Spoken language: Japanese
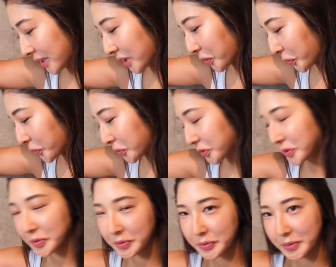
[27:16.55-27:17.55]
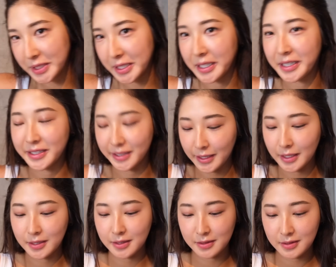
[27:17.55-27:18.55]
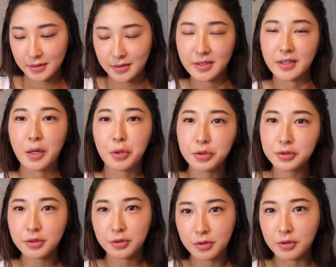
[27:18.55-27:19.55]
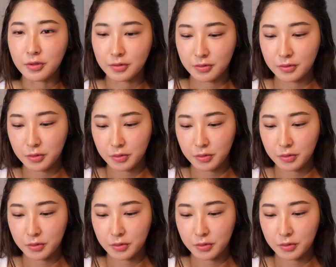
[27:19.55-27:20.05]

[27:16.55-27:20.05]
んけどちょっと技があってそれがほくろを